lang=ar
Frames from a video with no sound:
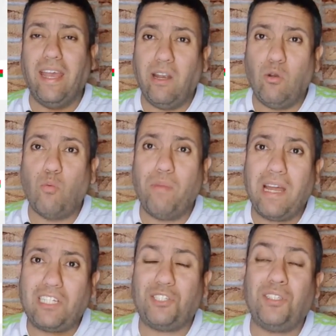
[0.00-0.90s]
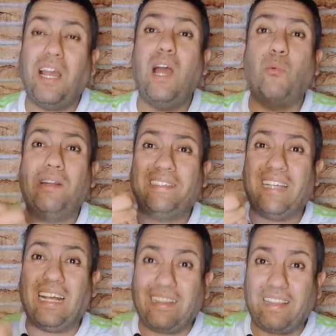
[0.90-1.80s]
انه باش تحاول
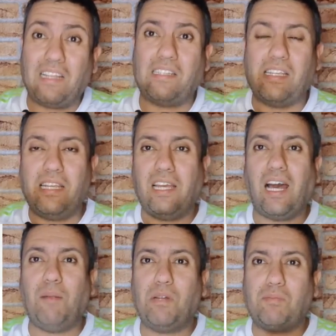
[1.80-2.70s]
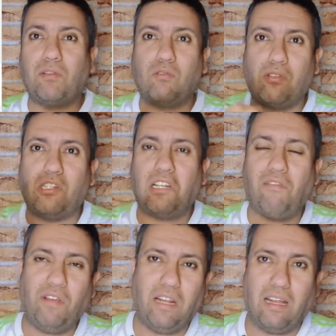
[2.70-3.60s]
تعطل السنغال باش ما توصلش
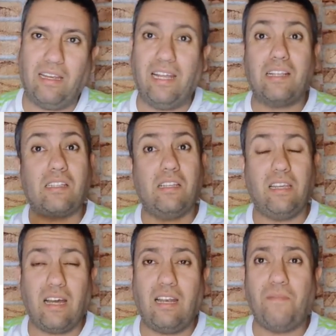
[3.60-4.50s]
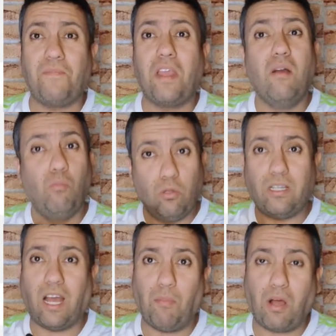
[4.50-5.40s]
لافينال لان السنغال
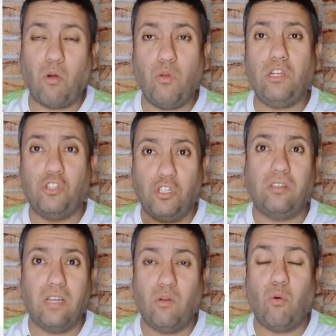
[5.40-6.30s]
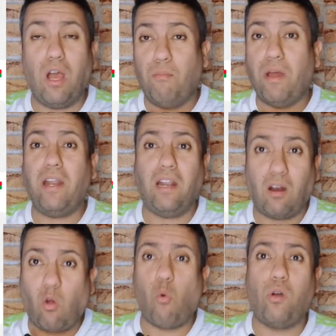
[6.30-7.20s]
منتخب قوي جدا وابان على
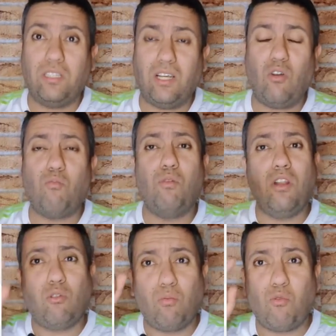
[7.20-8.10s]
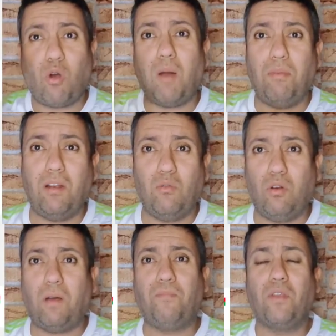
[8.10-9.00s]
القوه نتاعو منذ المقابله
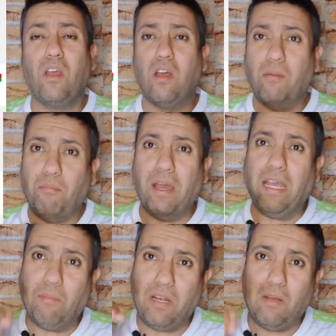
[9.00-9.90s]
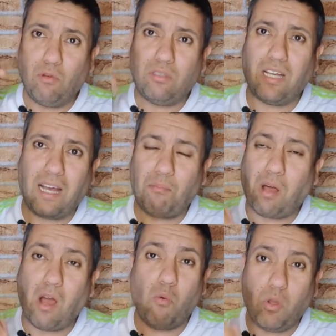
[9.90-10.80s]
الاولى باين باللي منتخب
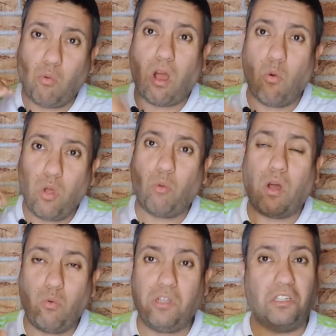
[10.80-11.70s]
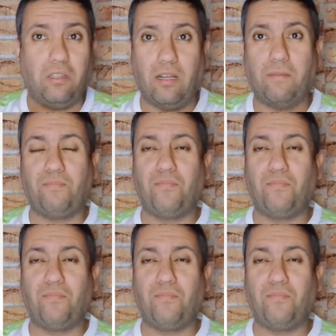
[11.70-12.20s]
قوي وقوي وقوي جدا